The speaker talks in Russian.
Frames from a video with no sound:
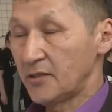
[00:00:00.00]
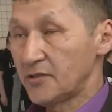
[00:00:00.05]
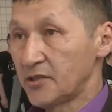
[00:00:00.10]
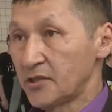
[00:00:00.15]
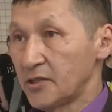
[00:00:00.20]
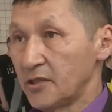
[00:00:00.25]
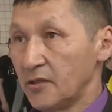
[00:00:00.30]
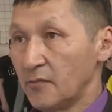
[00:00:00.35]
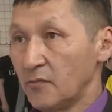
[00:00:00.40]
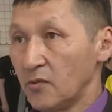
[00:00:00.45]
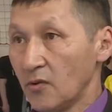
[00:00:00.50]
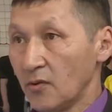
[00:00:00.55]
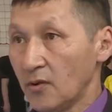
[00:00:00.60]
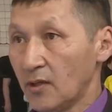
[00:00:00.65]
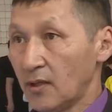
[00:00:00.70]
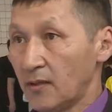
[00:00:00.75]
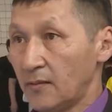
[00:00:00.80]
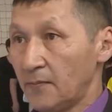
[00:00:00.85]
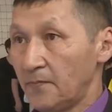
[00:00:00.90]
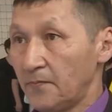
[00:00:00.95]
четыре
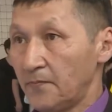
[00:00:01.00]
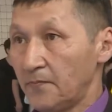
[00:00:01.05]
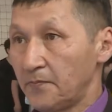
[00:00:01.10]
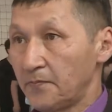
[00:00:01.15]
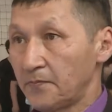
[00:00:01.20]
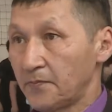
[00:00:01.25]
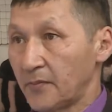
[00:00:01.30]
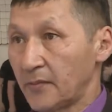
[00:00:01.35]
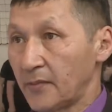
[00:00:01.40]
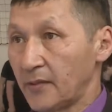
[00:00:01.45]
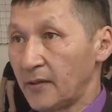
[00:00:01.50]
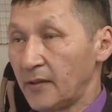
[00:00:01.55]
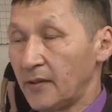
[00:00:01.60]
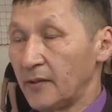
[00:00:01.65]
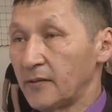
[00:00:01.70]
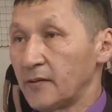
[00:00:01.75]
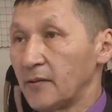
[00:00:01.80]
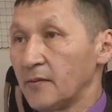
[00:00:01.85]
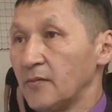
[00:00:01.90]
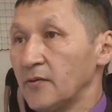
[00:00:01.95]
блока.
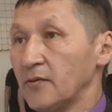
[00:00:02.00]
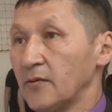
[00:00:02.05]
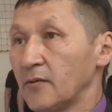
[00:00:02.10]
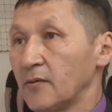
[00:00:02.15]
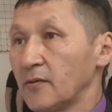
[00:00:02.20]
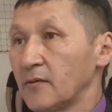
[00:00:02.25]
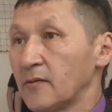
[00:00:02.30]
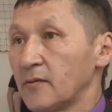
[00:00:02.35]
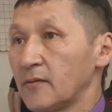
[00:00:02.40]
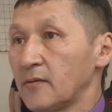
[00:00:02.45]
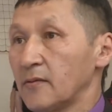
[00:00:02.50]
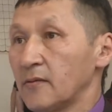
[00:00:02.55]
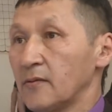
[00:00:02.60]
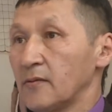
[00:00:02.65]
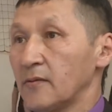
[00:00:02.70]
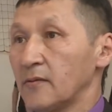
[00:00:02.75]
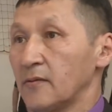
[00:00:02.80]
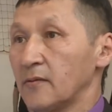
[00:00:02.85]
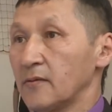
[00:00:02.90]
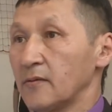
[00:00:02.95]
Это блок
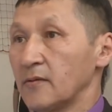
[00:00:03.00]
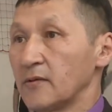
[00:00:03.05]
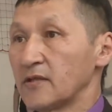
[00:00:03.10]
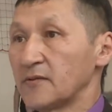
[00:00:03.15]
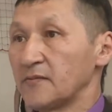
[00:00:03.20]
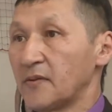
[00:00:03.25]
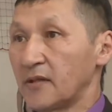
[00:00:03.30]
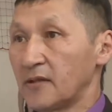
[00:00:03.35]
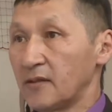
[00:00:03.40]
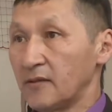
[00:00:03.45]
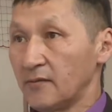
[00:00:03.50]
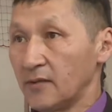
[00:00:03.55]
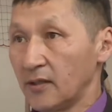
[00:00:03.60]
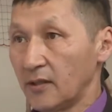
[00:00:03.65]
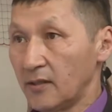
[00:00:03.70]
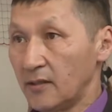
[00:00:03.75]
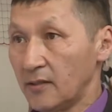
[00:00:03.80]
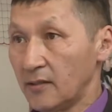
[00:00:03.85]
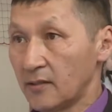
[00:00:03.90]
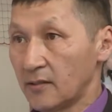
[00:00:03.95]
э,
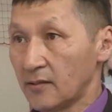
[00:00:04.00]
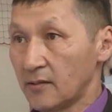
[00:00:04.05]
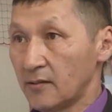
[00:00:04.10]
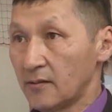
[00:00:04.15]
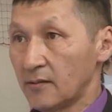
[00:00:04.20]
спортивных игр,